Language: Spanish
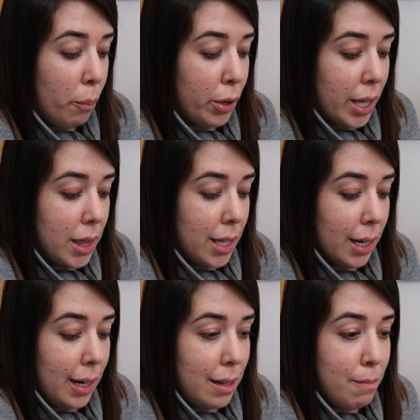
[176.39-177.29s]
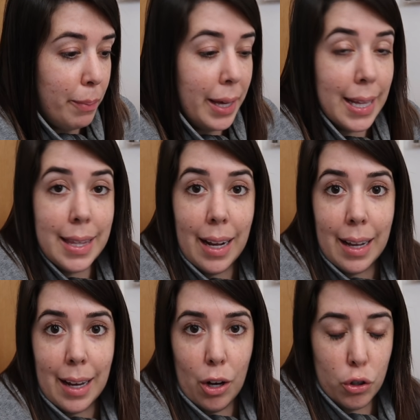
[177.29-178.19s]
voy a hacer la limpia
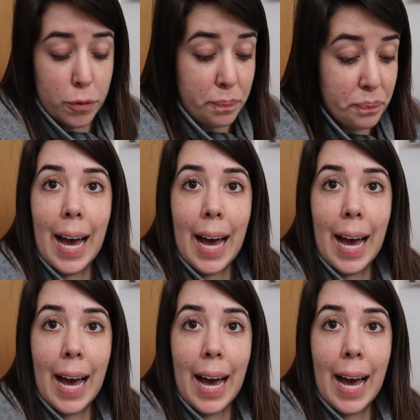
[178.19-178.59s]
del cajón.